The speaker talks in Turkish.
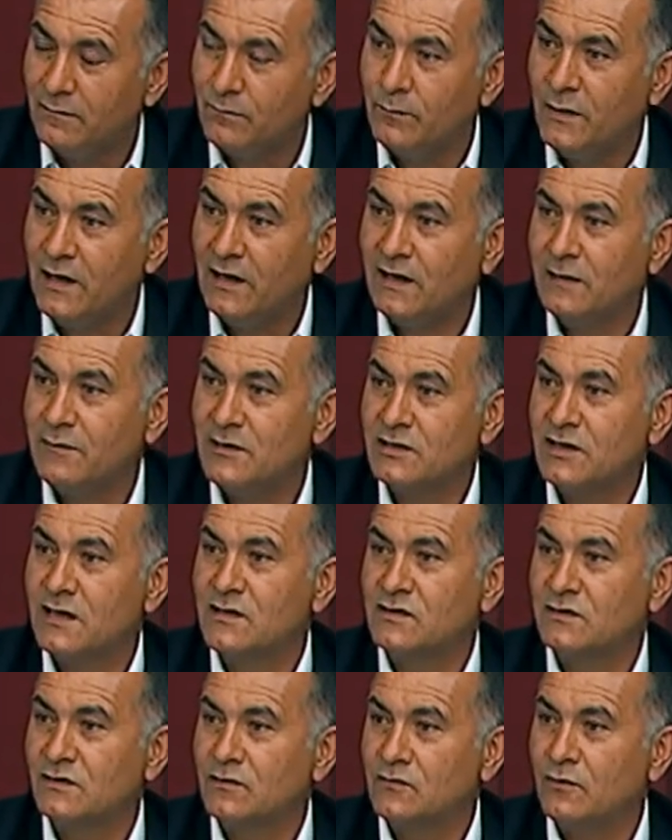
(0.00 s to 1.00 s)
bekleme
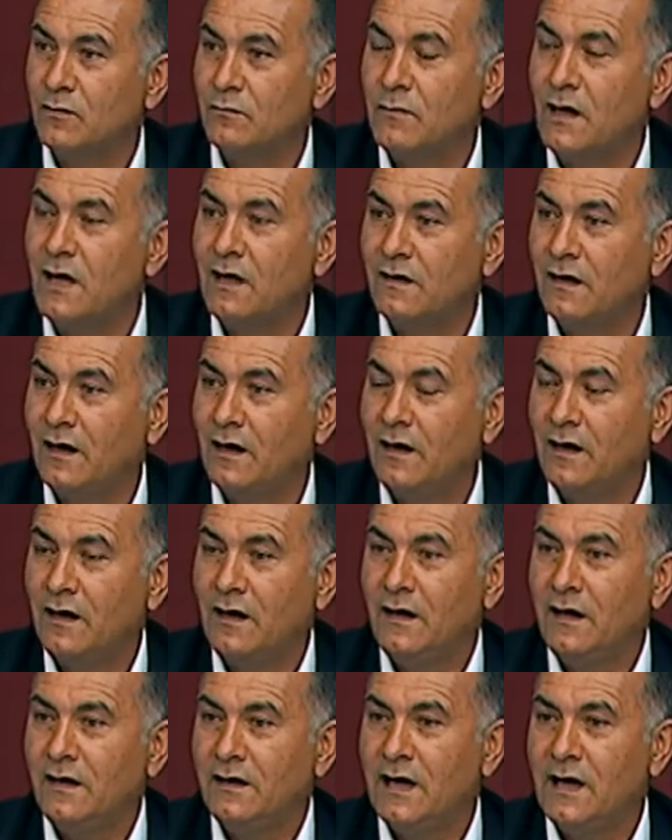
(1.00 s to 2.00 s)
şansınız yok. Mart
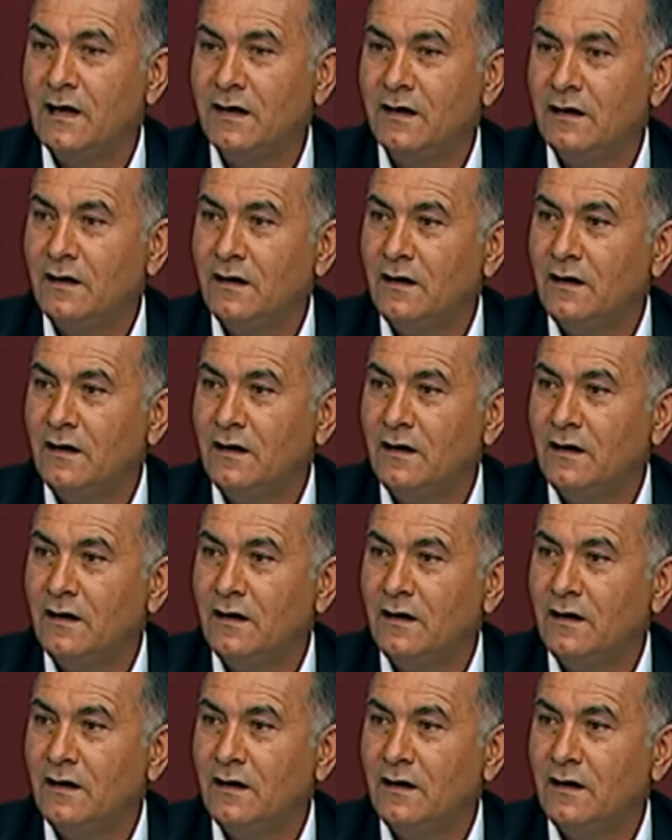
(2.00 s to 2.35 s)
yani